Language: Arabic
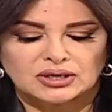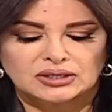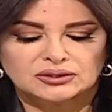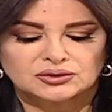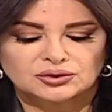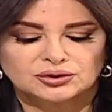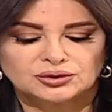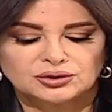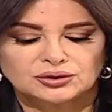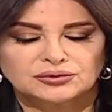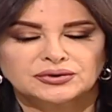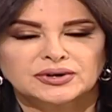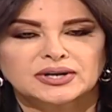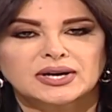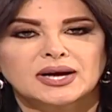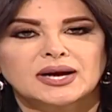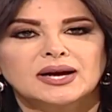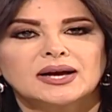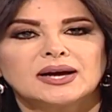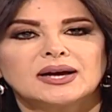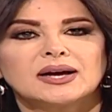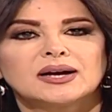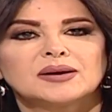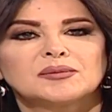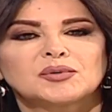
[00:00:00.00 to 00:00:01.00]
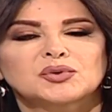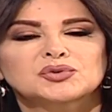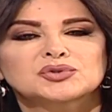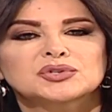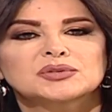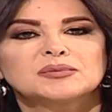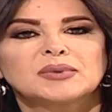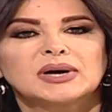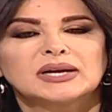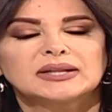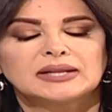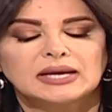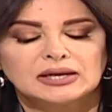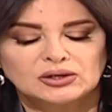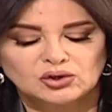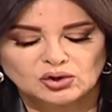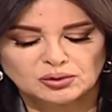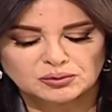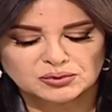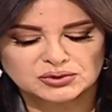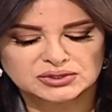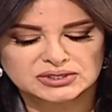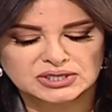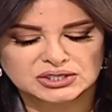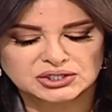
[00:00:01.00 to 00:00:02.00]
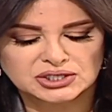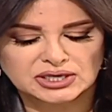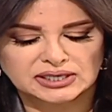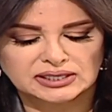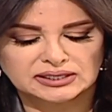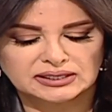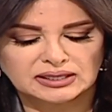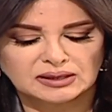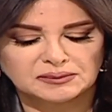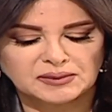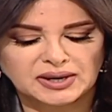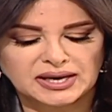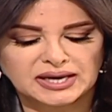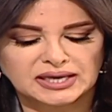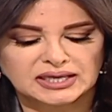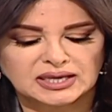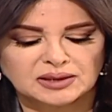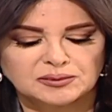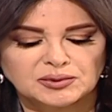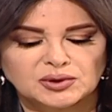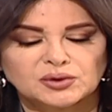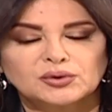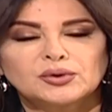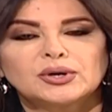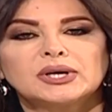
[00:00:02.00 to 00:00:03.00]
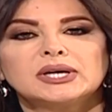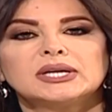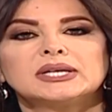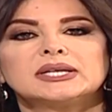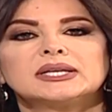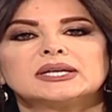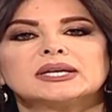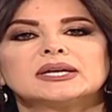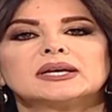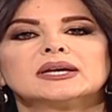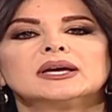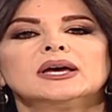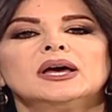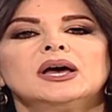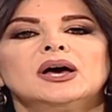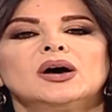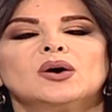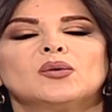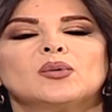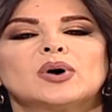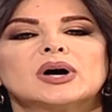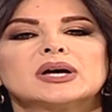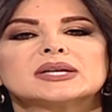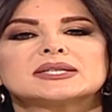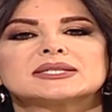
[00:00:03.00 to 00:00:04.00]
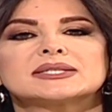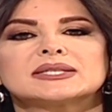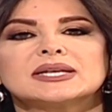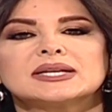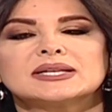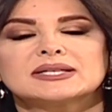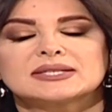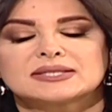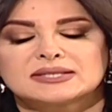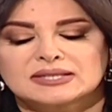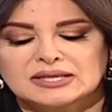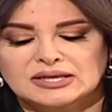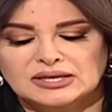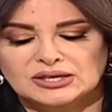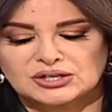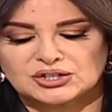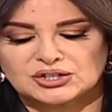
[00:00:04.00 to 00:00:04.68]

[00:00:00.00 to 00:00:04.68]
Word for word: أنطونيو فرح موجود معنا اليوم مستشار لدى المحاكم الروحية وأستاذ